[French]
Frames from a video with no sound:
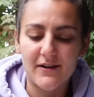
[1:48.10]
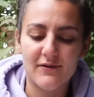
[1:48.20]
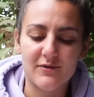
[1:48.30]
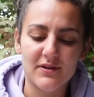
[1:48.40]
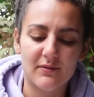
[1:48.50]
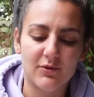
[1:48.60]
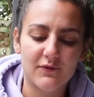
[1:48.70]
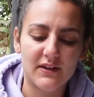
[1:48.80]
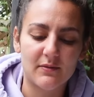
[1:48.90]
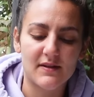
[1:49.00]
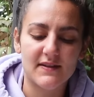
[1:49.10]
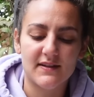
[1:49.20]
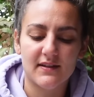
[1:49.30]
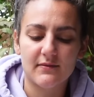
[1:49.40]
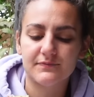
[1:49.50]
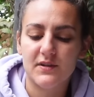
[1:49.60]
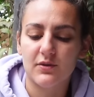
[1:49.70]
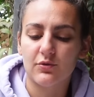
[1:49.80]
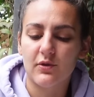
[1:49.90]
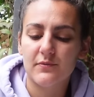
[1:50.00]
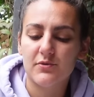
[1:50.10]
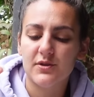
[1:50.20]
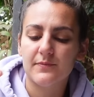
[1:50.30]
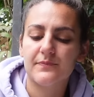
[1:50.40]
Franchement, j'aime trop faire des belles assiettes. Ça donne trop envie de manger.